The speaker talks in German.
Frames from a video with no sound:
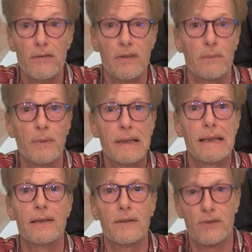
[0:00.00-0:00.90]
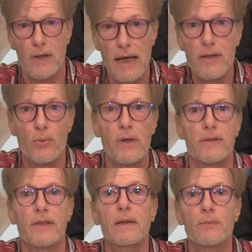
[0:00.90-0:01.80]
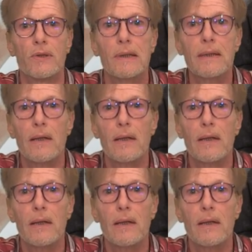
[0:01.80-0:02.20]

wie ein Mitglied des Catering-Teams